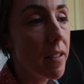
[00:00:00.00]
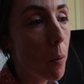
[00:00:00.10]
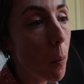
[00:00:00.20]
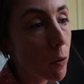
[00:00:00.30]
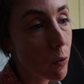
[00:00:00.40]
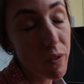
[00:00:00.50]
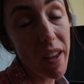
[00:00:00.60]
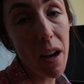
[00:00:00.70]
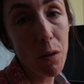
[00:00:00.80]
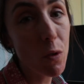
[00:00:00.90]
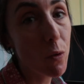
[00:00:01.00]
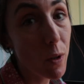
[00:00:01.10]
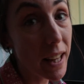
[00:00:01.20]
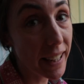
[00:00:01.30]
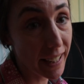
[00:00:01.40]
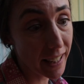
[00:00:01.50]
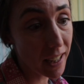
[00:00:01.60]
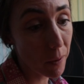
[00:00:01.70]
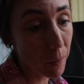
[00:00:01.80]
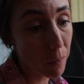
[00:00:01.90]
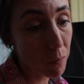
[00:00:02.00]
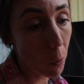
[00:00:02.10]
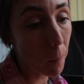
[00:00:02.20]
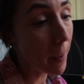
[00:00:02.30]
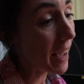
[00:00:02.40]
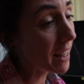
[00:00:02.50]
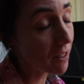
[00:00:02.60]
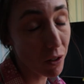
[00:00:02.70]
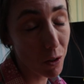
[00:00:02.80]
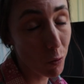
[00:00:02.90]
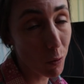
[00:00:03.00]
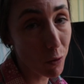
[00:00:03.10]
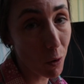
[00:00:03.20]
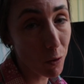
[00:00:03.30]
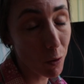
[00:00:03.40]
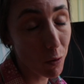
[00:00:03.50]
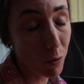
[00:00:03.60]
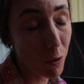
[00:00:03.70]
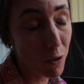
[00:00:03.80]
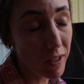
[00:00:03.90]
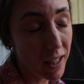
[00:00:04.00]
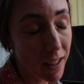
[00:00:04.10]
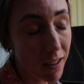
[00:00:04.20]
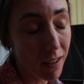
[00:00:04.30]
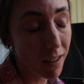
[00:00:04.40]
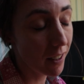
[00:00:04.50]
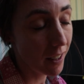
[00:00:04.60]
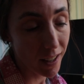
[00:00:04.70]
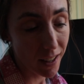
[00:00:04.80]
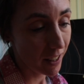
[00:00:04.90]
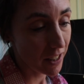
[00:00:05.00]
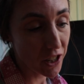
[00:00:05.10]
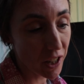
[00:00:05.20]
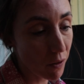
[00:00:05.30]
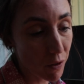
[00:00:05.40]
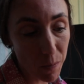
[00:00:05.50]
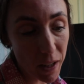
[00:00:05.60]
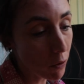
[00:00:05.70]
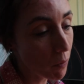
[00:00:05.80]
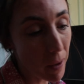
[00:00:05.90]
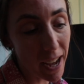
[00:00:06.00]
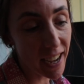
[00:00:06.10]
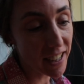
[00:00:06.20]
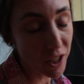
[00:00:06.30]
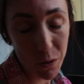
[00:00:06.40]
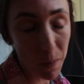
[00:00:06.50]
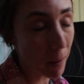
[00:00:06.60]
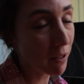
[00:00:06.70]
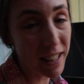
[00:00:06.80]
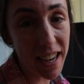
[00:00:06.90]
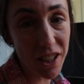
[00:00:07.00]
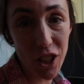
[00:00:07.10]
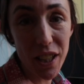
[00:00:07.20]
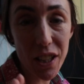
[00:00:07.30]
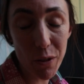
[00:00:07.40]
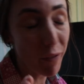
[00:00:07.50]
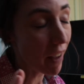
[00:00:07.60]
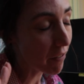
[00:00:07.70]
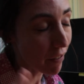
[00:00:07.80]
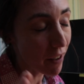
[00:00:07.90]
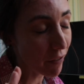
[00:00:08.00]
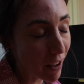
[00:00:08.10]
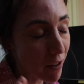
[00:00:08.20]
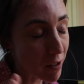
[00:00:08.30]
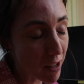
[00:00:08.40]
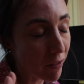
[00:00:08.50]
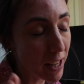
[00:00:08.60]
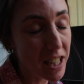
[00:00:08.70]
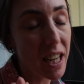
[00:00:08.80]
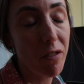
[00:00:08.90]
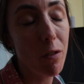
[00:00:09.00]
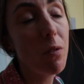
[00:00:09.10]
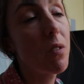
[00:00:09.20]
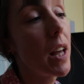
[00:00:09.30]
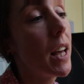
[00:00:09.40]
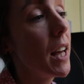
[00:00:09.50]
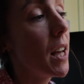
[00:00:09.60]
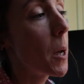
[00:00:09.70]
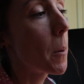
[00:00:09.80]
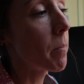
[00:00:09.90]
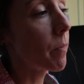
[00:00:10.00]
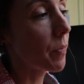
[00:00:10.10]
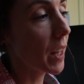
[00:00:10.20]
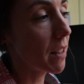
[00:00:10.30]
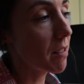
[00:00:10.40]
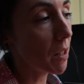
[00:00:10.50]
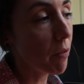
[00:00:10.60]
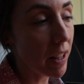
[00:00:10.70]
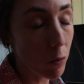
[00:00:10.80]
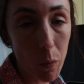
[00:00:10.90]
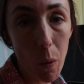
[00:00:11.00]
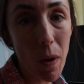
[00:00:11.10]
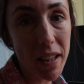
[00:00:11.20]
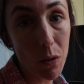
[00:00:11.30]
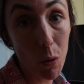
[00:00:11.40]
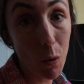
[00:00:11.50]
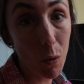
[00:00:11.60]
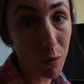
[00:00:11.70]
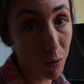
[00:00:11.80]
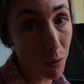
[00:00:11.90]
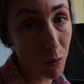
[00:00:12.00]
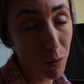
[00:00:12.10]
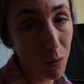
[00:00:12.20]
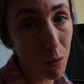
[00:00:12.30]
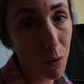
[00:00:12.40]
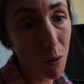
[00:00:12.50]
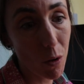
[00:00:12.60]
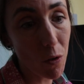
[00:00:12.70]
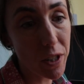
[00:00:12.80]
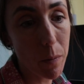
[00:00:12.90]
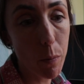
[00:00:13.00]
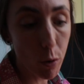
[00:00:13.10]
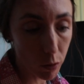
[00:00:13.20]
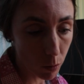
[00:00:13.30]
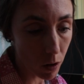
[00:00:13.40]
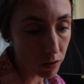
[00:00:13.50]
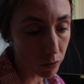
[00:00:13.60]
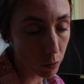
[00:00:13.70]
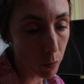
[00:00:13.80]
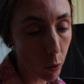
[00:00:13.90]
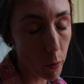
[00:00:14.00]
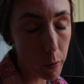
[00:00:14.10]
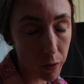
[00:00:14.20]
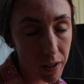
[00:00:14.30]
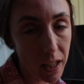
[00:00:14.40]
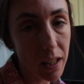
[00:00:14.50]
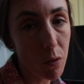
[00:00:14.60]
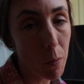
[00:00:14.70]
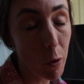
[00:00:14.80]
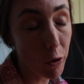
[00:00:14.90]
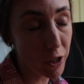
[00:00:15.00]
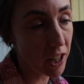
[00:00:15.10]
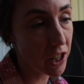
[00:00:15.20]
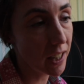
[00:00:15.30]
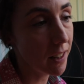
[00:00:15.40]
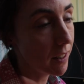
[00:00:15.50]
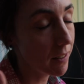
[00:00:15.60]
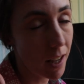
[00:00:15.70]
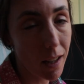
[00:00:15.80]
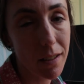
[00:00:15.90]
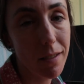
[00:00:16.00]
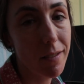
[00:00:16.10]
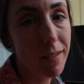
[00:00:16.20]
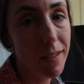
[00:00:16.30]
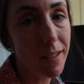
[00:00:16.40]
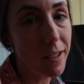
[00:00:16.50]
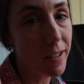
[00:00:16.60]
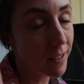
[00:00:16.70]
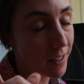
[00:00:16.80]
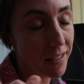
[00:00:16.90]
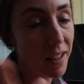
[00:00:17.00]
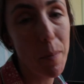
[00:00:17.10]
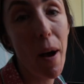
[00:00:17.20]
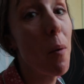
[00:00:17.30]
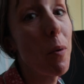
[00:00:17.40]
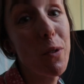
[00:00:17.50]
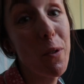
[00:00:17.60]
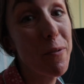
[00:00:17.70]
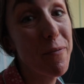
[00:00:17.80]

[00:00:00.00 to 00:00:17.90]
moments de down de l'écrire pour pas être tout le temps dans ce côté j'écoute je m'écoute pas, j'écoute pas mon énergie, je fais, fais, fais, fais, fais, j'avance. C'est une façon pour moi d'être consciente de quand j'ai besoin de reposer et de me recharger. Et ça, c'est hyper important.